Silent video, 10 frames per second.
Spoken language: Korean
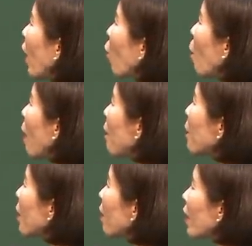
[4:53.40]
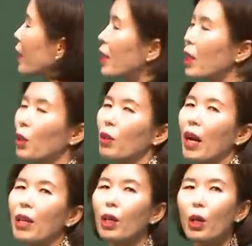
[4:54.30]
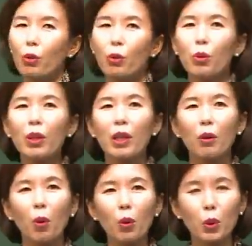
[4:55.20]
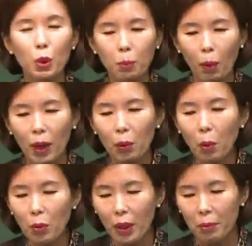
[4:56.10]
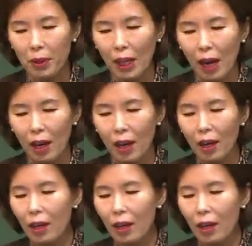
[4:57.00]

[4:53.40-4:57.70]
위하고 만들어 가시기 위한 유익이고 축복의 통로입니다.